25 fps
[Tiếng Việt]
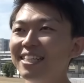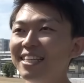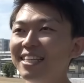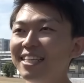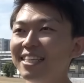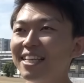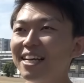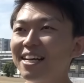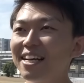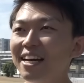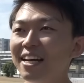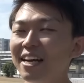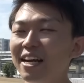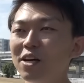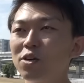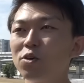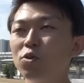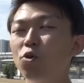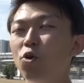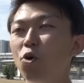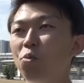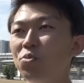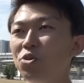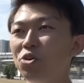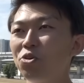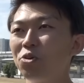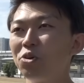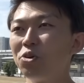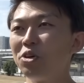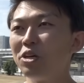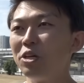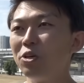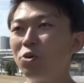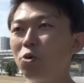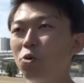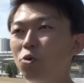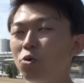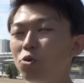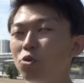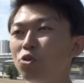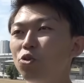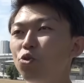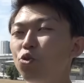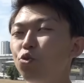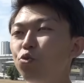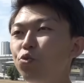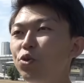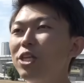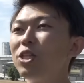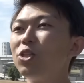Chạy bộ nhặt rác là một hoạt
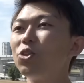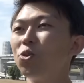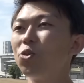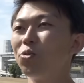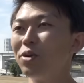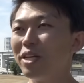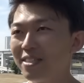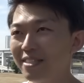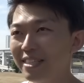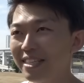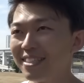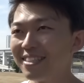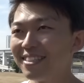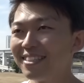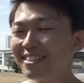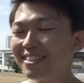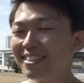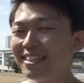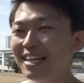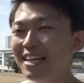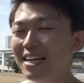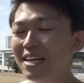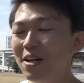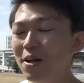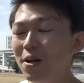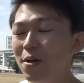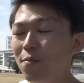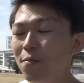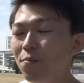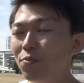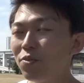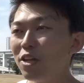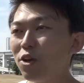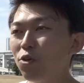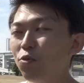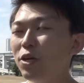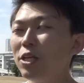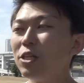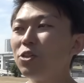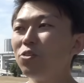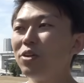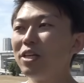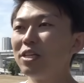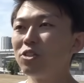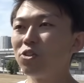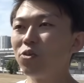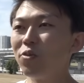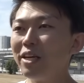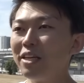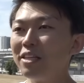động thể chất nhằm thu gom rác trong
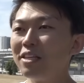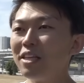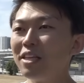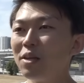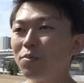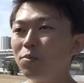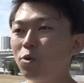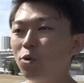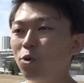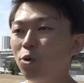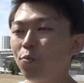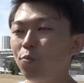lúc chạy bộ.